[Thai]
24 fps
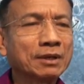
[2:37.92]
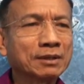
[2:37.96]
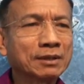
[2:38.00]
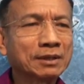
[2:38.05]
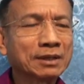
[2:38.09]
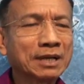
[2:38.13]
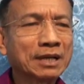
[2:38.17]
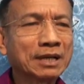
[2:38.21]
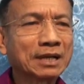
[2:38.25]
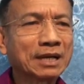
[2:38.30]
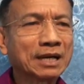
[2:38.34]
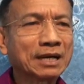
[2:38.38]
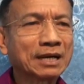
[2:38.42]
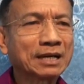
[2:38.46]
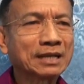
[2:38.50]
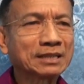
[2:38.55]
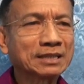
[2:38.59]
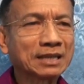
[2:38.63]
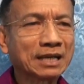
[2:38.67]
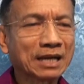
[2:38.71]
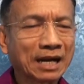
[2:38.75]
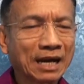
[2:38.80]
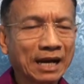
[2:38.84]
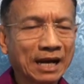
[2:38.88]
เรื่องข้ารา
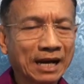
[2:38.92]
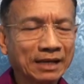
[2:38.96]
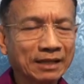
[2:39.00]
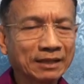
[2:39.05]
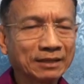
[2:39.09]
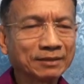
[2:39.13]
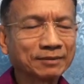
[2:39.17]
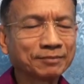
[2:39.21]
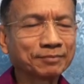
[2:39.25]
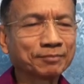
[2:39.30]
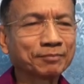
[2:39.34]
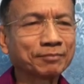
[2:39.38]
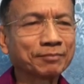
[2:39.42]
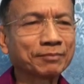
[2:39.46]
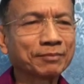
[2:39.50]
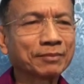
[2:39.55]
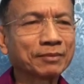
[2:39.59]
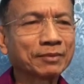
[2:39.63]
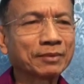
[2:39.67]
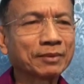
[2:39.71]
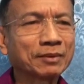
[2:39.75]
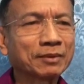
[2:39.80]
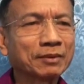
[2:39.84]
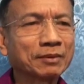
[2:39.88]
ชการ
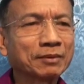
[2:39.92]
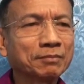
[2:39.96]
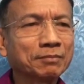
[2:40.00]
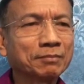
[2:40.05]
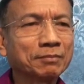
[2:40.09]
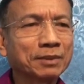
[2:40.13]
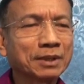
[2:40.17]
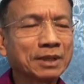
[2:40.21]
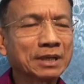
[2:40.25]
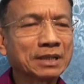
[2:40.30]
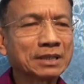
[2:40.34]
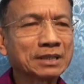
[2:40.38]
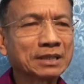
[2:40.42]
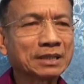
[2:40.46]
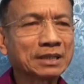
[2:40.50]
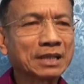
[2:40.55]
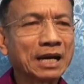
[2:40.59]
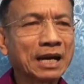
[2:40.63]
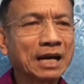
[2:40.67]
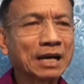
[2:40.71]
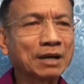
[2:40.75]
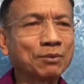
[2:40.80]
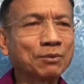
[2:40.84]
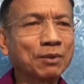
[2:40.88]
พระราช
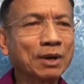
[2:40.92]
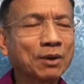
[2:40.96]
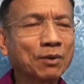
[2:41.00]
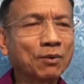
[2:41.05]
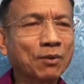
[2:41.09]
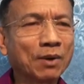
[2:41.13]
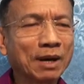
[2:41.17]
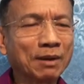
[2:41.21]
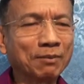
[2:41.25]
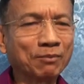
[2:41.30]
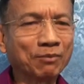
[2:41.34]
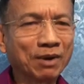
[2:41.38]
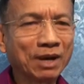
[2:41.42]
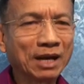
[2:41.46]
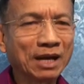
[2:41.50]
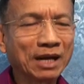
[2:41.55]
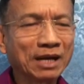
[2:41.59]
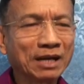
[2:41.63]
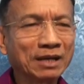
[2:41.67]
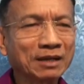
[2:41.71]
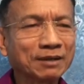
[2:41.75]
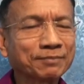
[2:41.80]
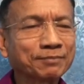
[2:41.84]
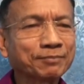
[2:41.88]
ทานไว้ความว่า
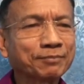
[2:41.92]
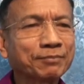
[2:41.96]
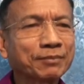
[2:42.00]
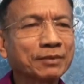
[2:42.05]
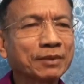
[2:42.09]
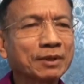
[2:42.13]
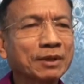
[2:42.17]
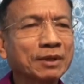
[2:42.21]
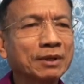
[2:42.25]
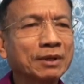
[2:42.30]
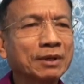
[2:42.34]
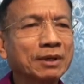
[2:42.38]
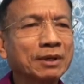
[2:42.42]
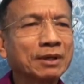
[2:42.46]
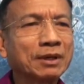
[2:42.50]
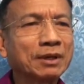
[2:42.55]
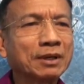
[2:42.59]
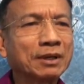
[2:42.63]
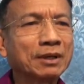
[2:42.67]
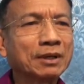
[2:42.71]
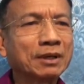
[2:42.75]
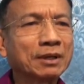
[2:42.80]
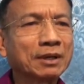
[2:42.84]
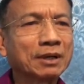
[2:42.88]

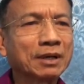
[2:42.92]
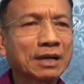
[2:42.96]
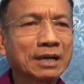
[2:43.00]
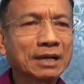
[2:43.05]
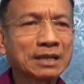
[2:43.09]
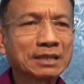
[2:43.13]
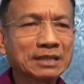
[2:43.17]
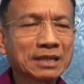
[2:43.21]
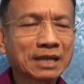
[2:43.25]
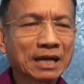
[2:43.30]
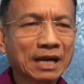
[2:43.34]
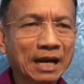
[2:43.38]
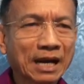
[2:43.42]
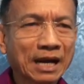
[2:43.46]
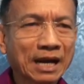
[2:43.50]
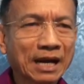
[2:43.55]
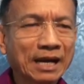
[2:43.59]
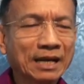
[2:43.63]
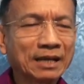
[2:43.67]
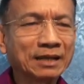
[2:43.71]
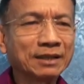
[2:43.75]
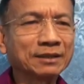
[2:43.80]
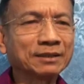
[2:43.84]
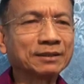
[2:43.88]
ข้าราช
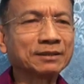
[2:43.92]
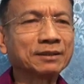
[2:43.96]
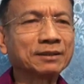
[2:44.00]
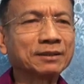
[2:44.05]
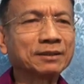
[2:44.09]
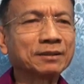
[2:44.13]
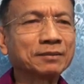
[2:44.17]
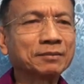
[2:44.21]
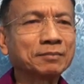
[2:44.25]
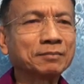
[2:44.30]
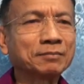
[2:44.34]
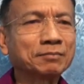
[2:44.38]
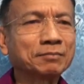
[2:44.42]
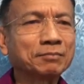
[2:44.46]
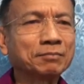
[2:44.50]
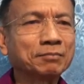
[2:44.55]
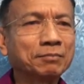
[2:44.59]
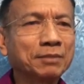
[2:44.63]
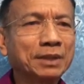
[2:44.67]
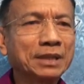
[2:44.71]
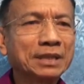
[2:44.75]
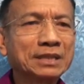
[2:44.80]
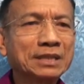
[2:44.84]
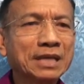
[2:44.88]
การ
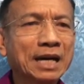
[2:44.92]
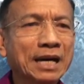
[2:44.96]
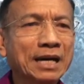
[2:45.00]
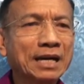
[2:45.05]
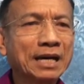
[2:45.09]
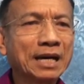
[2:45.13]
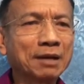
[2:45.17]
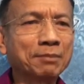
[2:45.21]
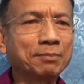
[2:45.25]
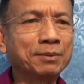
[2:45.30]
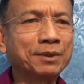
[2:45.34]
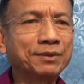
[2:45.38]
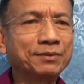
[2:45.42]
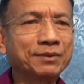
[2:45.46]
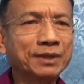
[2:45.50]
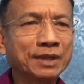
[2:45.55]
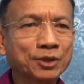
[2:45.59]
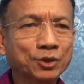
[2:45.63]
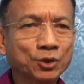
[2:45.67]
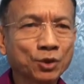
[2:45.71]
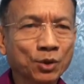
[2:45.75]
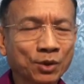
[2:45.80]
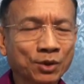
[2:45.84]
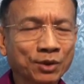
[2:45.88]
มิใช่อภิสิ
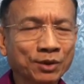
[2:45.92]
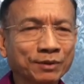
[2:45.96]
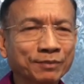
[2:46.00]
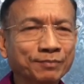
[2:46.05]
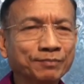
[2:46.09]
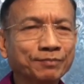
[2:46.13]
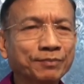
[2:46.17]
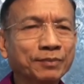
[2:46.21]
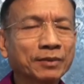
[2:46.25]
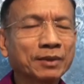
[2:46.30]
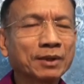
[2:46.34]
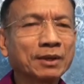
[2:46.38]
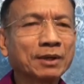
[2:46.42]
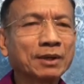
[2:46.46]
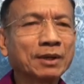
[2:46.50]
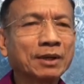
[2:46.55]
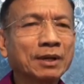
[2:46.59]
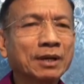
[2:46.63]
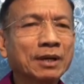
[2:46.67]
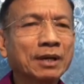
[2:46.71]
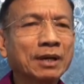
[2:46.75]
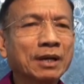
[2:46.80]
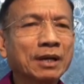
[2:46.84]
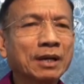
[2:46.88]
ทธิชน
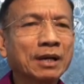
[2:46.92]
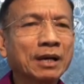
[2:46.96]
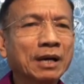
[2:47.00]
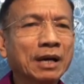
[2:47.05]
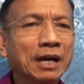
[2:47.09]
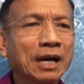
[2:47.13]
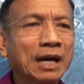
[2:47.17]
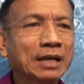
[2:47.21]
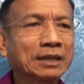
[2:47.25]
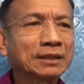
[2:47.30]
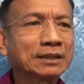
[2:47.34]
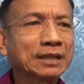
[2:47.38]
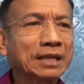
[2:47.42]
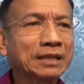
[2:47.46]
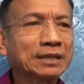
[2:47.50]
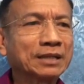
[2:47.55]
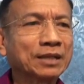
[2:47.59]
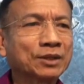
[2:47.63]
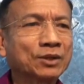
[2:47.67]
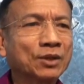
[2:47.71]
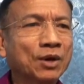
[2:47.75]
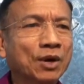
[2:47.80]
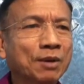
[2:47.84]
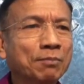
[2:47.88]
หากแต่
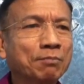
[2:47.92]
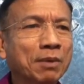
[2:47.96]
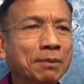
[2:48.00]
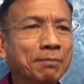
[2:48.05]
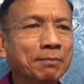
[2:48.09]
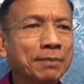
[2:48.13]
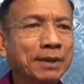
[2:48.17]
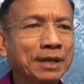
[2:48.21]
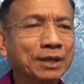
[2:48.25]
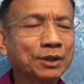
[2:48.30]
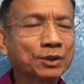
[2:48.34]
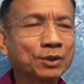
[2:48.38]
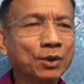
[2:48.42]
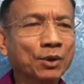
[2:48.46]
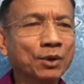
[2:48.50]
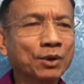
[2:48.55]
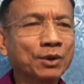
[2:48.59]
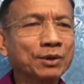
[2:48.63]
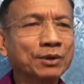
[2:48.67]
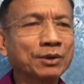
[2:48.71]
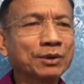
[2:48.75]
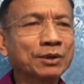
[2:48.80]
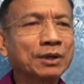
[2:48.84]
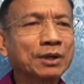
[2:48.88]
จะต้องบำเพ็ญต
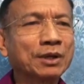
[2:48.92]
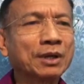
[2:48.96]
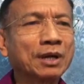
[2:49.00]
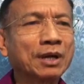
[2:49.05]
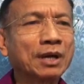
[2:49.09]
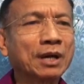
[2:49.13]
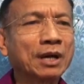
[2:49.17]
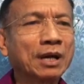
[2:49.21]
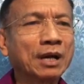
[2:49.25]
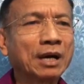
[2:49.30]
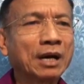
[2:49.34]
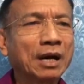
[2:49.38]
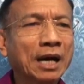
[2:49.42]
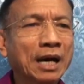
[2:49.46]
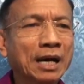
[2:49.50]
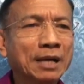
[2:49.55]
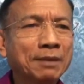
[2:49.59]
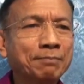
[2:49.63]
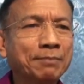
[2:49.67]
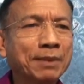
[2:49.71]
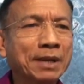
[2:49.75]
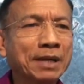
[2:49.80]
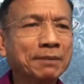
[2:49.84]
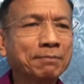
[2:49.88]
นให้
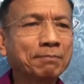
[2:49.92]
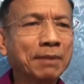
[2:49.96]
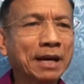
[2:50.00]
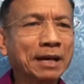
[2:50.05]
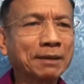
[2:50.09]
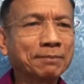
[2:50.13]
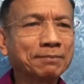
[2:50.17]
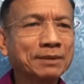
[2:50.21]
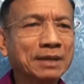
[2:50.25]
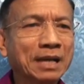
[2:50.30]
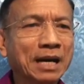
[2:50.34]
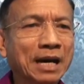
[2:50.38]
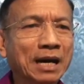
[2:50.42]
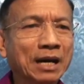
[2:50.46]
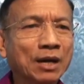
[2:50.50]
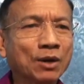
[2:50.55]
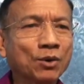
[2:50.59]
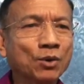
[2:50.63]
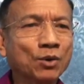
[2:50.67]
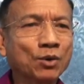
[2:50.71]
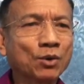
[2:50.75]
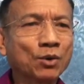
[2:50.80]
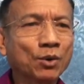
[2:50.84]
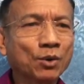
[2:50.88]
เป็นแบบอย่าง
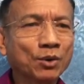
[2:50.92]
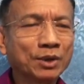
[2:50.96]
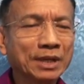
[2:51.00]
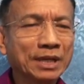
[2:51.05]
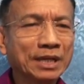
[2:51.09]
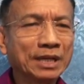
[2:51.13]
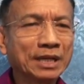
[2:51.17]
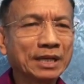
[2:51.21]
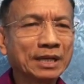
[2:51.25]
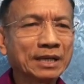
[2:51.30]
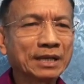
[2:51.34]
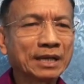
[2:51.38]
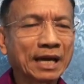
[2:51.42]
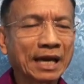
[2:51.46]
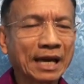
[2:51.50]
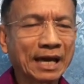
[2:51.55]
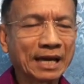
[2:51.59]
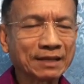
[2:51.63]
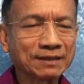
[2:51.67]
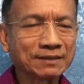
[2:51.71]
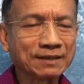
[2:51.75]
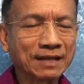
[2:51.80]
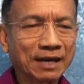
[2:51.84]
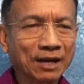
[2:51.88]
ของคนดี
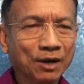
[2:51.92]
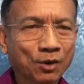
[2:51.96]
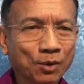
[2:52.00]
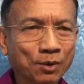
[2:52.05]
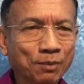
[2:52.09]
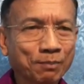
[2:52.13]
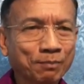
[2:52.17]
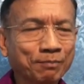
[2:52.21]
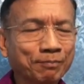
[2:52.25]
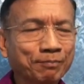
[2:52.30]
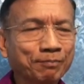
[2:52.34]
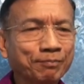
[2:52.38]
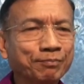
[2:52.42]
แก่สังคม